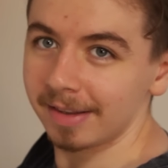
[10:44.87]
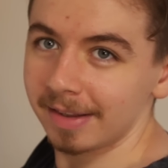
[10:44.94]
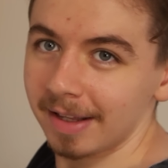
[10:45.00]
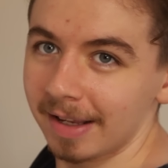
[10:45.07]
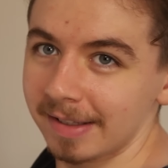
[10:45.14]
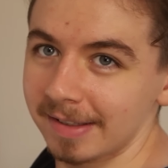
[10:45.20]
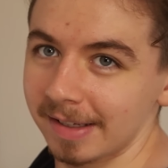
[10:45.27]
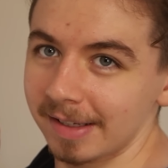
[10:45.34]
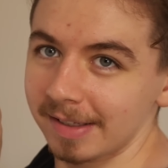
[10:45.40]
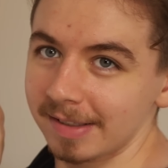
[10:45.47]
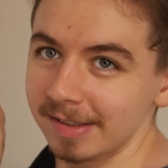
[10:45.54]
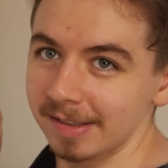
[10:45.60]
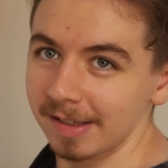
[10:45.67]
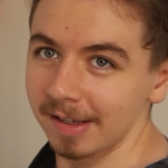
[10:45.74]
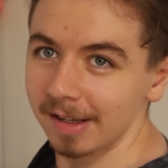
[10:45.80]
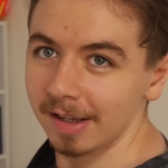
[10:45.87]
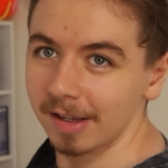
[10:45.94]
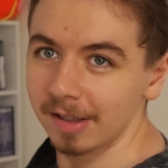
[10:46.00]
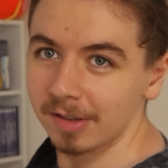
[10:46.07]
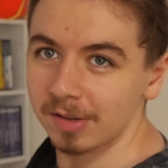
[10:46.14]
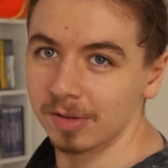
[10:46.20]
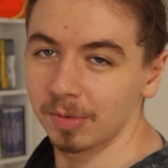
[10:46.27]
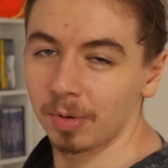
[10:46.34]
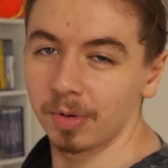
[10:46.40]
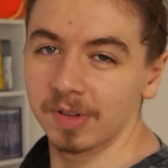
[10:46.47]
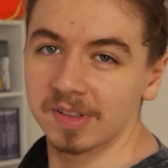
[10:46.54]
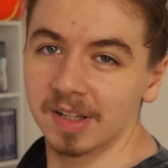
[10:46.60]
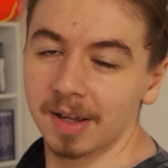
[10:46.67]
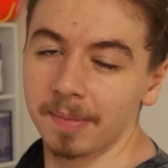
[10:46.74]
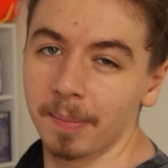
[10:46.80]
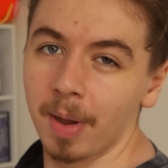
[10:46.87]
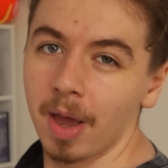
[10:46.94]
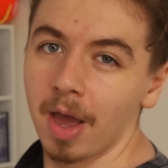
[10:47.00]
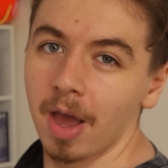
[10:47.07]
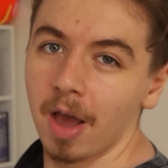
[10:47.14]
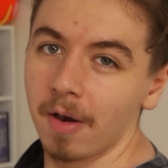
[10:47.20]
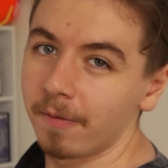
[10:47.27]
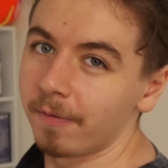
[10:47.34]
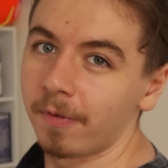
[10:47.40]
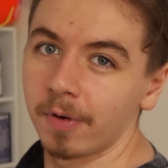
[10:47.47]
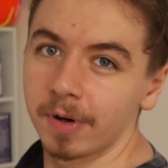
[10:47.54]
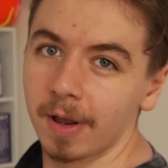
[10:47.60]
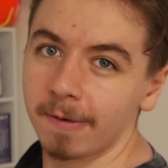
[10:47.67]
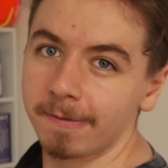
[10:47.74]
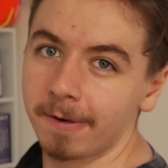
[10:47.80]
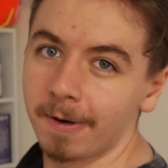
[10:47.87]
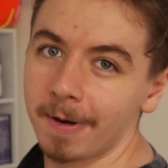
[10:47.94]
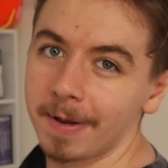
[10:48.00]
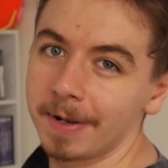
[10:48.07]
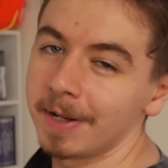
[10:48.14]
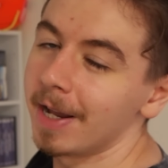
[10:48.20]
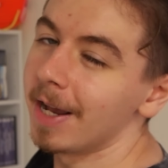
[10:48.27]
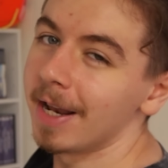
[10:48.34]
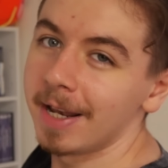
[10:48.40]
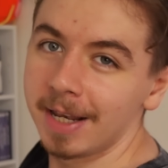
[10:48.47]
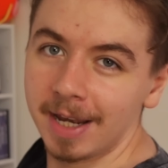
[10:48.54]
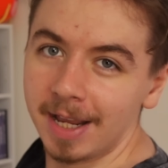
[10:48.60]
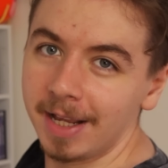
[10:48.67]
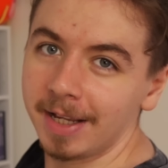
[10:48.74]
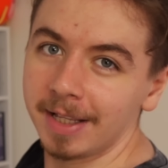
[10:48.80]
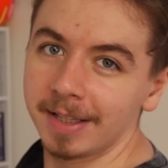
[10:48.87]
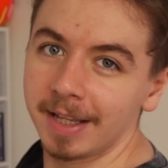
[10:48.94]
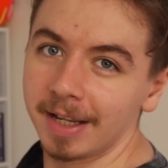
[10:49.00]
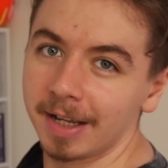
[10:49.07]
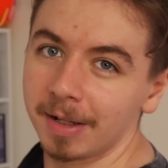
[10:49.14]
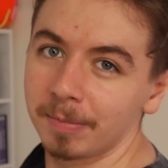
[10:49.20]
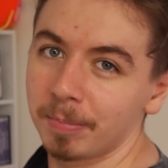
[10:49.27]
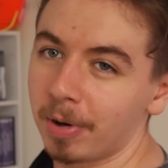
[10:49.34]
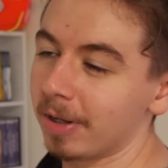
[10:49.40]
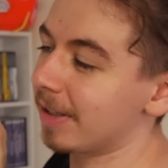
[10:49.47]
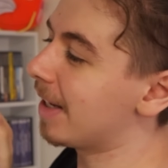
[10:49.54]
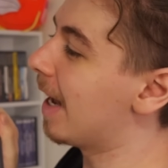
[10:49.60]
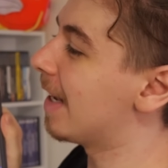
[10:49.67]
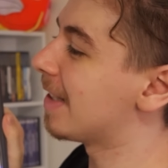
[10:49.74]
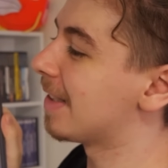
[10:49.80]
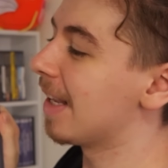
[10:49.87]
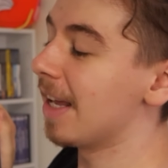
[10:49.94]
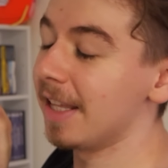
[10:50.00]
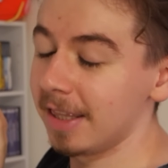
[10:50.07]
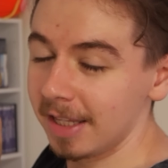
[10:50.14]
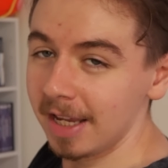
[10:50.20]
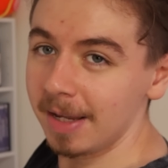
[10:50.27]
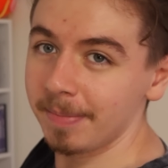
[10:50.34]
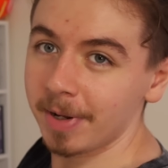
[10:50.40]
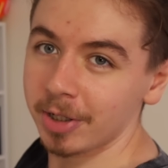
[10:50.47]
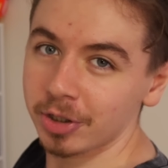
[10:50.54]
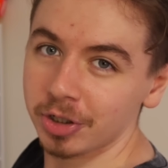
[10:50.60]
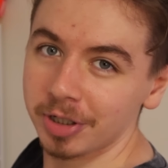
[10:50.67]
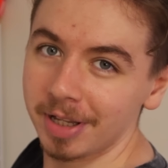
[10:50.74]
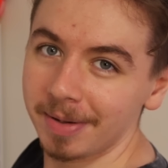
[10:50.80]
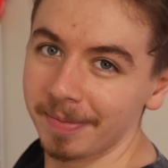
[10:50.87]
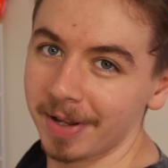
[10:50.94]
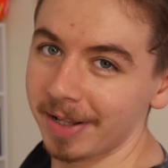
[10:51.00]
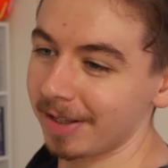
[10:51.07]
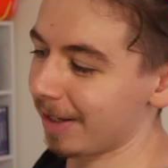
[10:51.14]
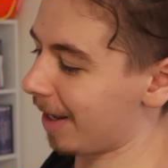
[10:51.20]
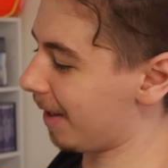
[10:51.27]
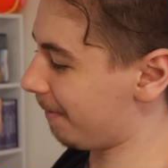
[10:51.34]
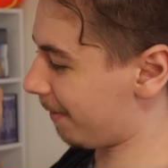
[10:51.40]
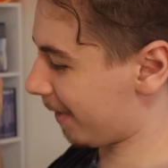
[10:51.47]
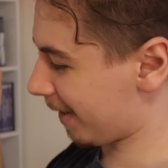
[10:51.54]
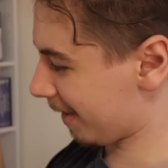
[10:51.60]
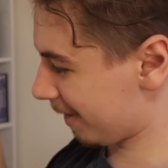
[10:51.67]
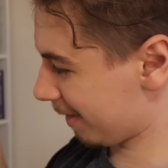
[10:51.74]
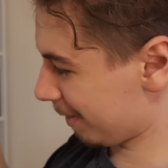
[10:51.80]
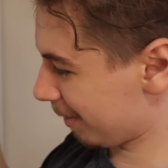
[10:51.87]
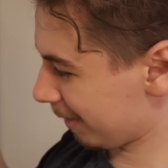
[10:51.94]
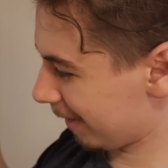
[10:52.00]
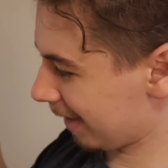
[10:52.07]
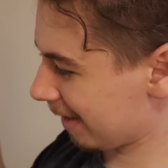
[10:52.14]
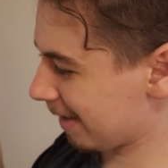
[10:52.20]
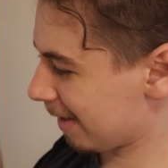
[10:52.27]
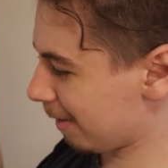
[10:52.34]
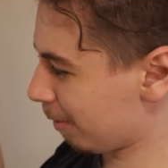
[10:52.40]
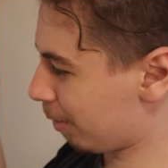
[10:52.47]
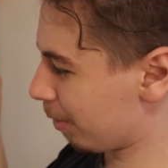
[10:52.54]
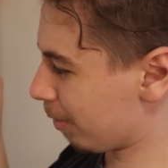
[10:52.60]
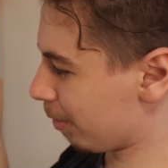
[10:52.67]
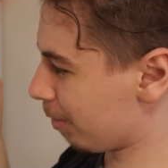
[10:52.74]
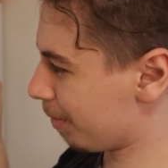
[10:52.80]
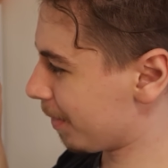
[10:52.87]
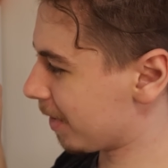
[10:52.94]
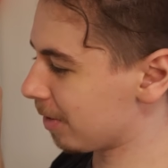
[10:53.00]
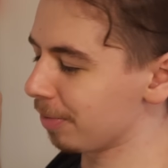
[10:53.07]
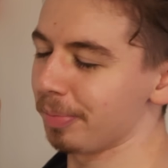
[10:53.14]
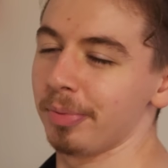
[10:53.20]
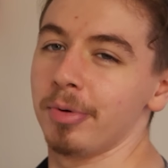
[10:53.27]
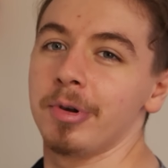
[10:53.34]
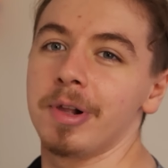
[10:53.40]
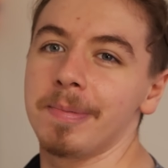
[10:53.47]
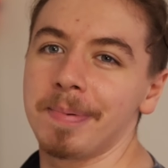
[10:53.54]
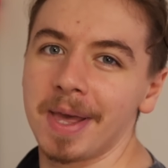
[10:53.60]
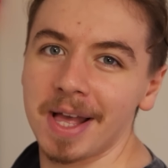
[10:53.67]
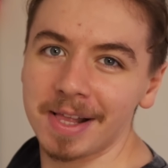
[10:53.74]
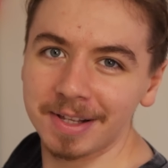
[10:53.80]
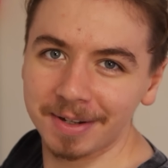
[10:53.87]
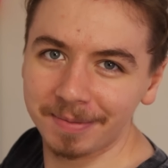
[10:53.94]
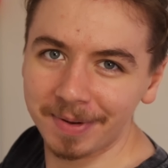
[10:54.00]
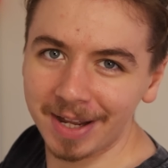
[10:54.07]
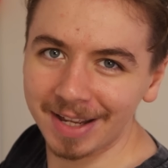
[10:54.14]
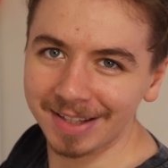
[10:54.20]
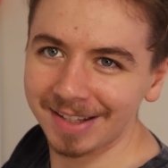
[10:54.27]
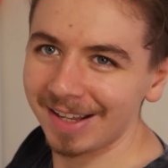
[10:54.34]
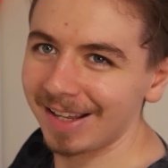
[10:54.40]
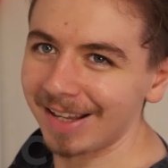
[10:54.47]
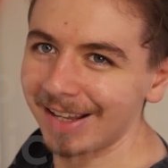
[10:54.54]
Das ist zu unserem wundervollen, legendären Podcast Nehmann Schneemann einfach so das Logo mit so Bügelperlen gemacht.